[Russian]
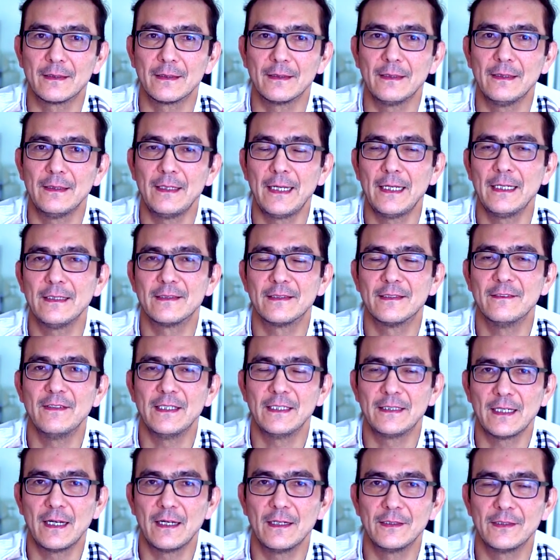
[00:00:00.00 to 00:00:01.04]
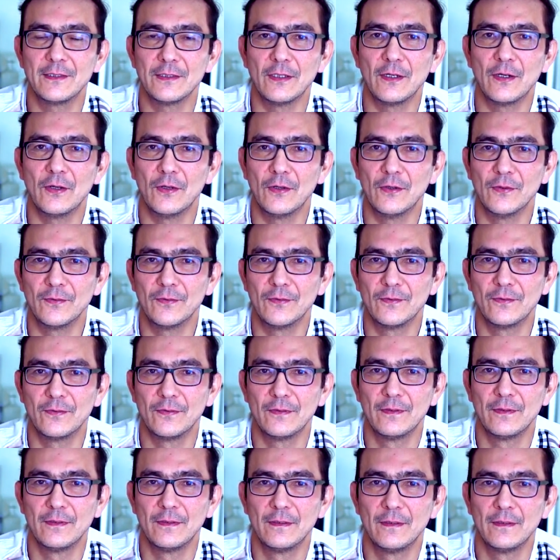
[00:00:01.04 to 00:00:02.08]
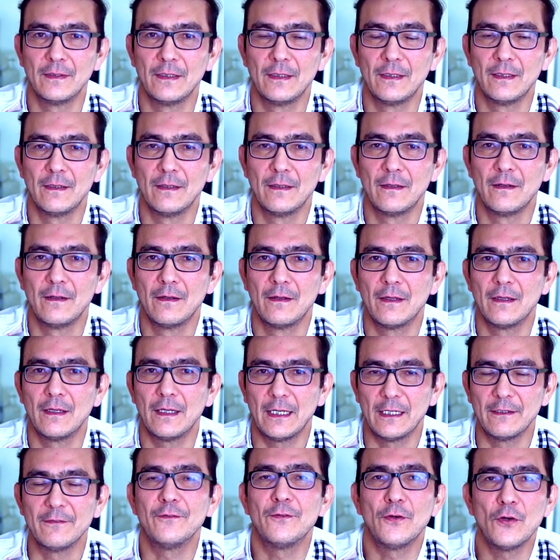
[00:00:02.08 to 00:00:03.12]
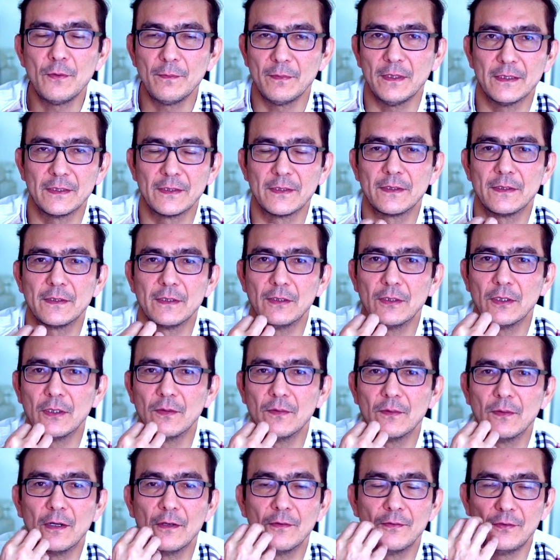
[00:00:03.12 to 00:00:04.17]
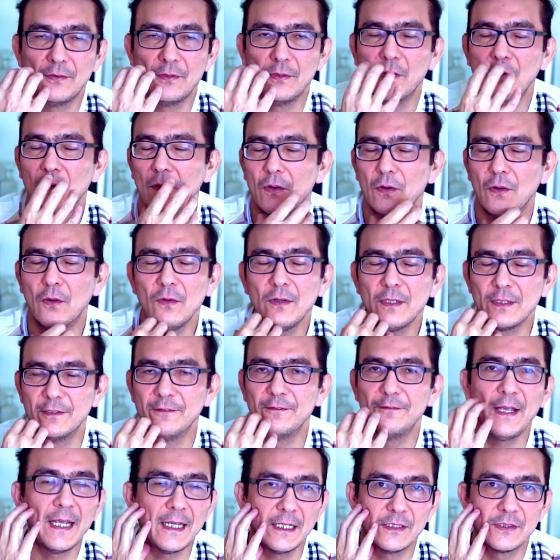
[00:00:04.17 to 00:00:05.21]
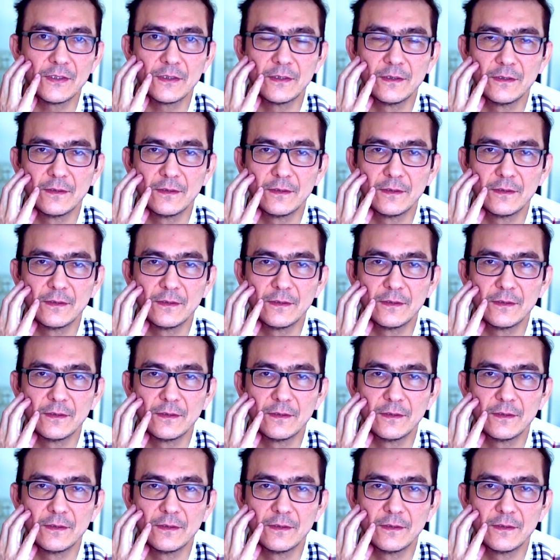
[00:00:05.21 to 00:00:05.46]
В основном я работал над костями, мышцами, ну и кожей, конечно.